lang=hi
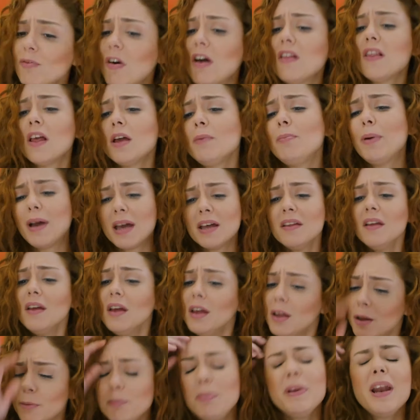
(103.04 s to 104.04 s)
ठीक है नहीं लगाती
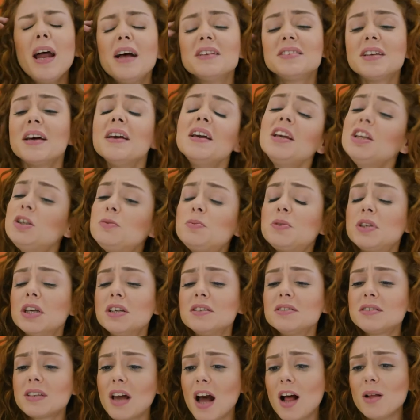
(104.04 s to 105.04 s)
मैं यकीन कीजिए
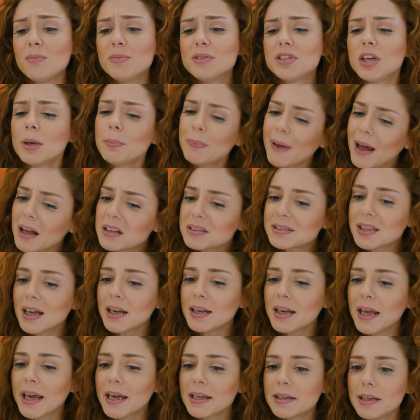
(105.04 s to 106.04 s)
आप बिल्कुल ठीक हो जाएंगे बस
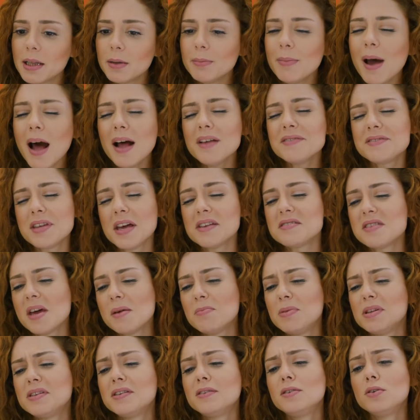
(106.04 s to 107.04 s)
थोड़ी देर में हम हॉस्पिटल
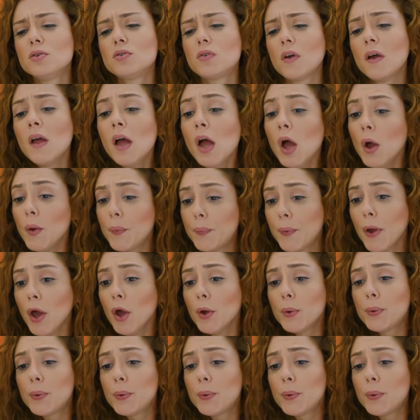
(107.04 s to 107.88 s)
पहुँचने वाले हैं